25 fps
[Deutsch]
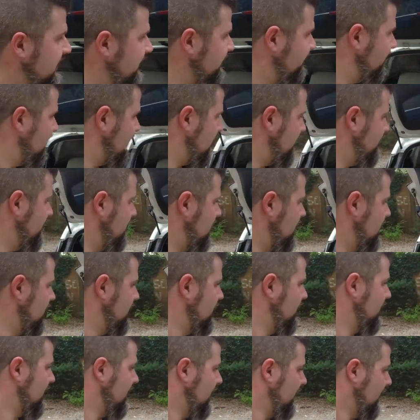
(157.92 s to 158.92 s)
mir waren.
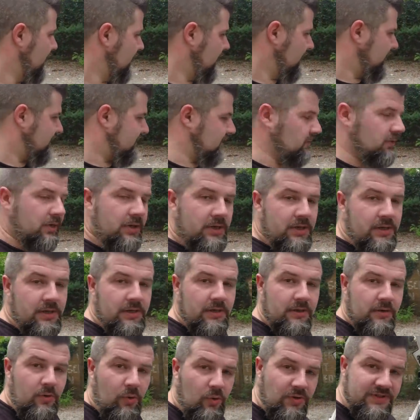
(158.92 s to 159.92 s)
So,
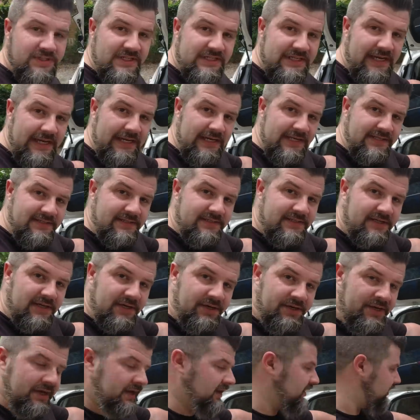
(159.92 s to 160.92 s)
große Teile sind
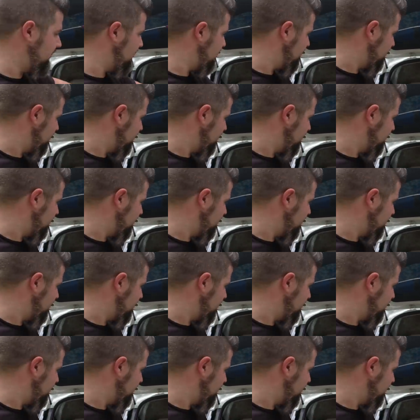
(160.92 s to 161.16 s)
drin.